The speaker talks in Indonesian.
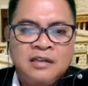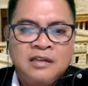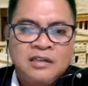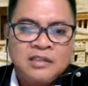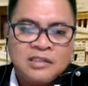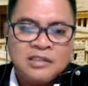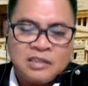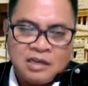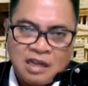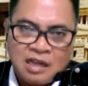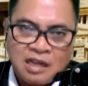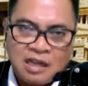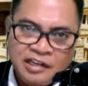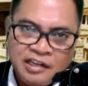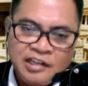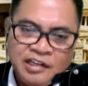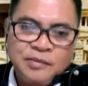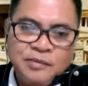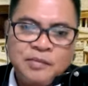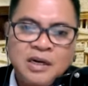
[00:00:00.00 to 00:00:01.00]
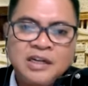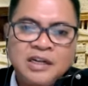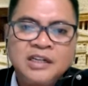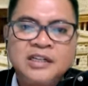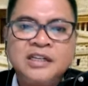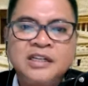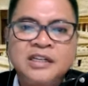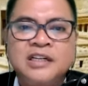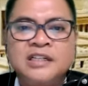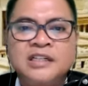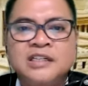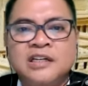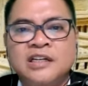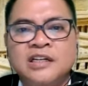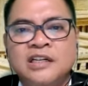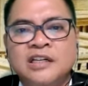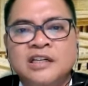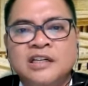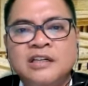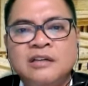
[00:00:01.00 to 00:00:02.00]
Selain bagi diri
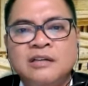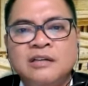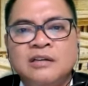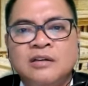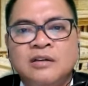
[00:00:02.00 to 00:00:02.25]
sendiri,